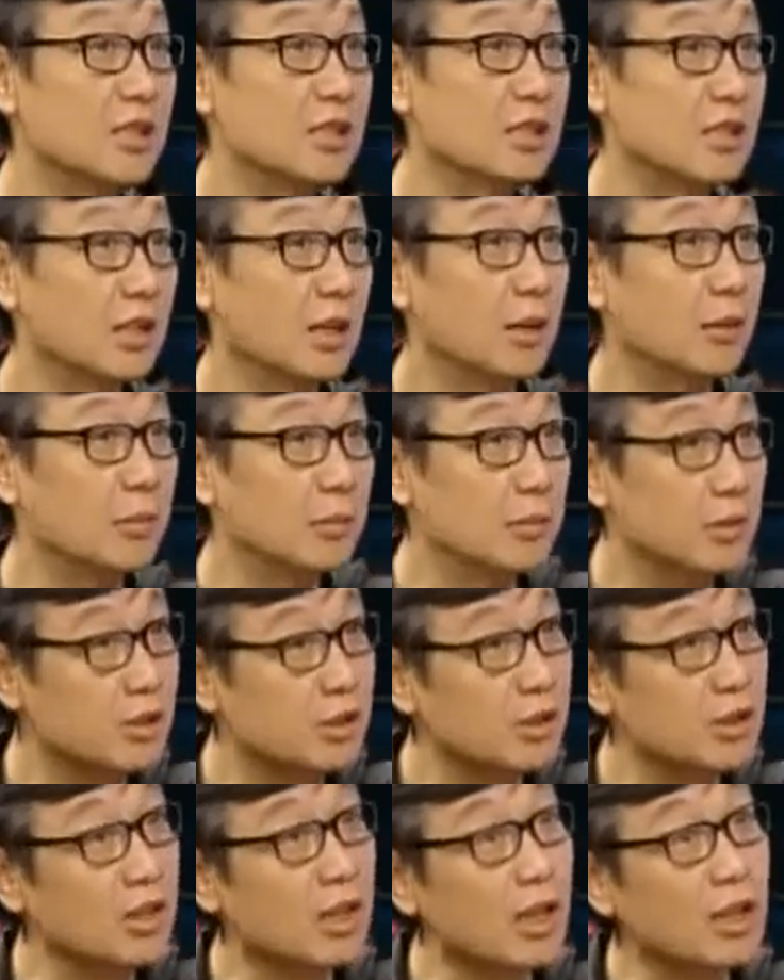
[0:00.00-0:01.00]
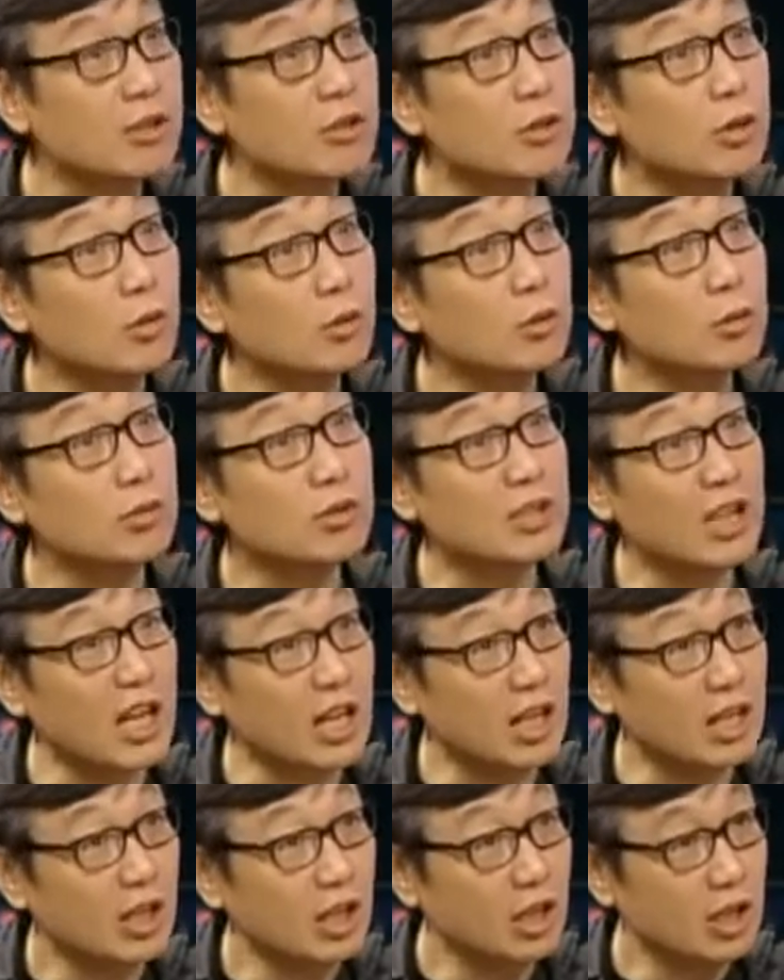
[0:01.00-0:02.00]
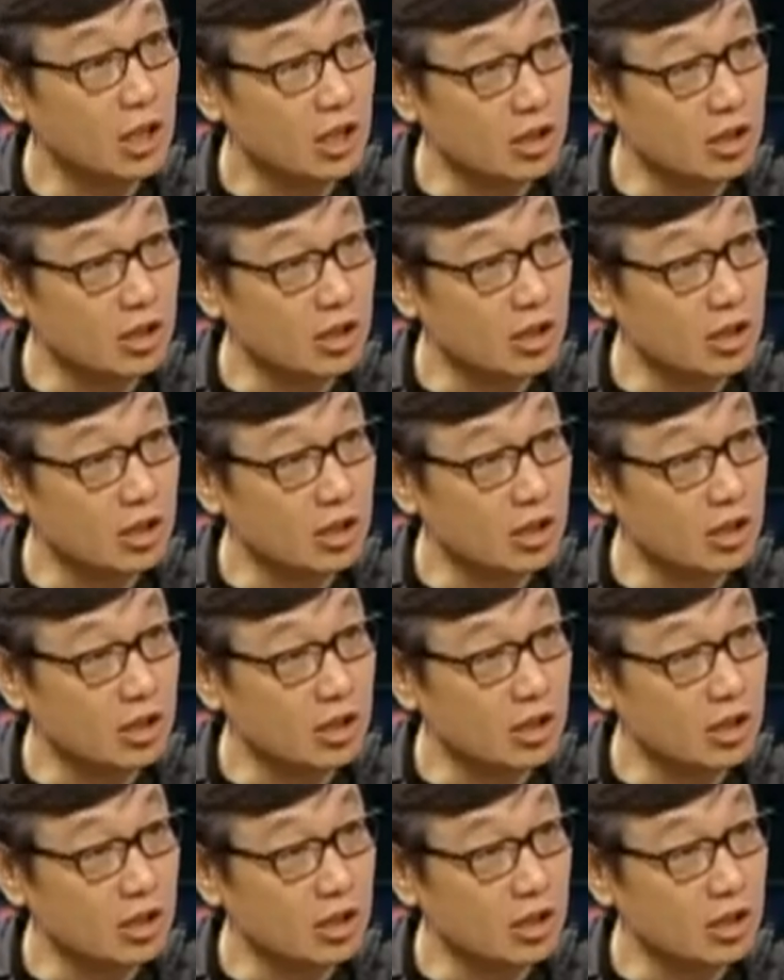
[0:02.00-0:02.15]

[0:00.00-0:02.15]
是这个年收入在